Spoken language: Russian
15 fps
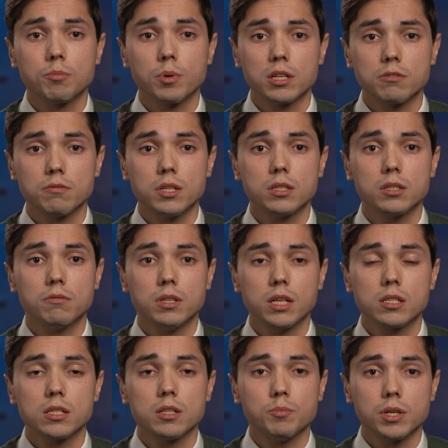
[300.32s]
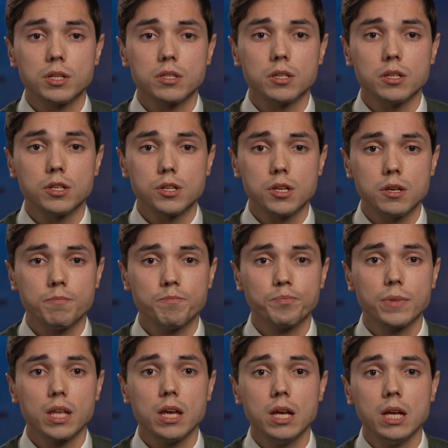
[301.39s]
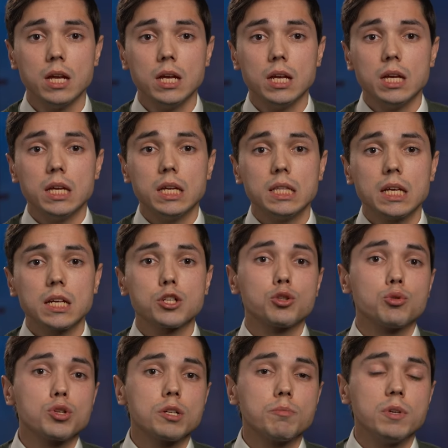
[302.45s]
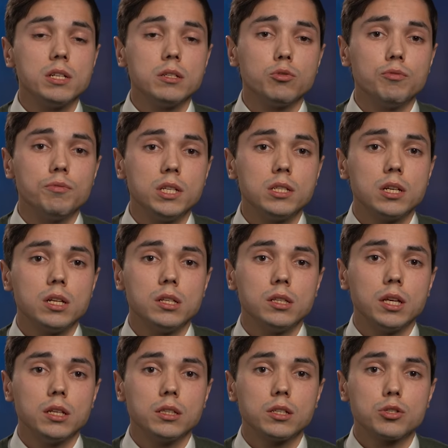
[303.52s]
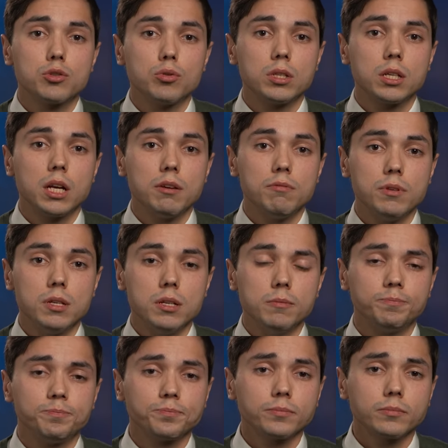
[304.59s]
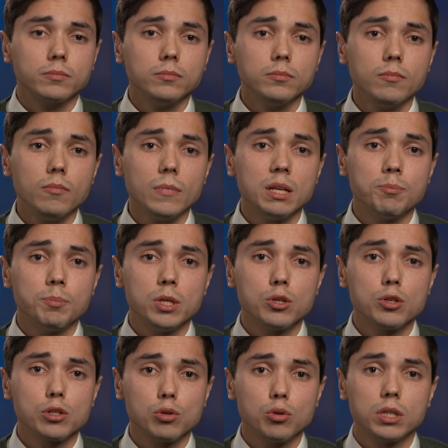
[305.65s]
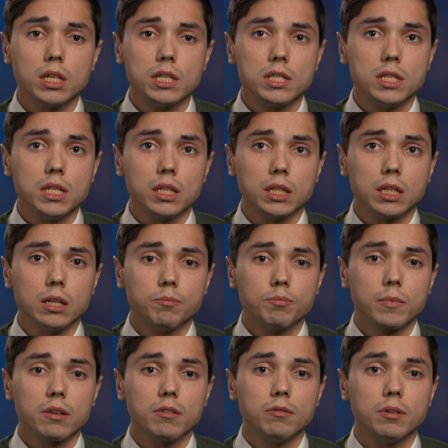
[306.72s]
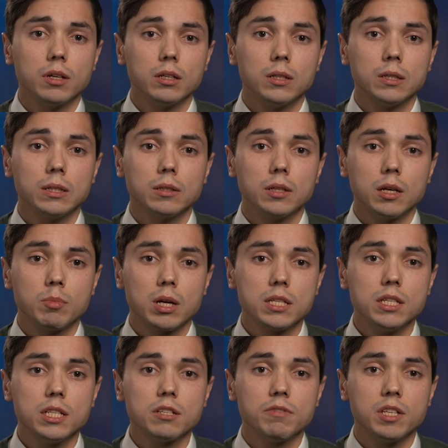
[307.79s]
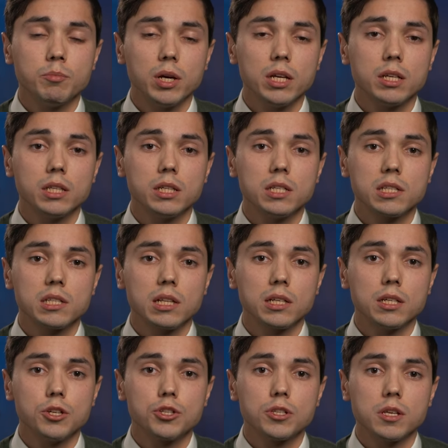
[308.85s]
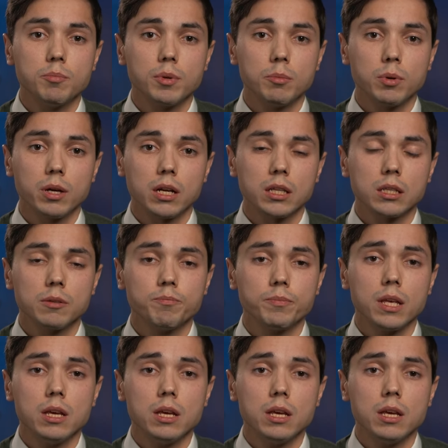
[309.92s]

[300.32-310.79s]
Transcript: в просвете 12-перстной кишки. Итак, что же мы увидели на эндосонографии? Пятислойная стенка. А, обратите внимание на гистологический препарат –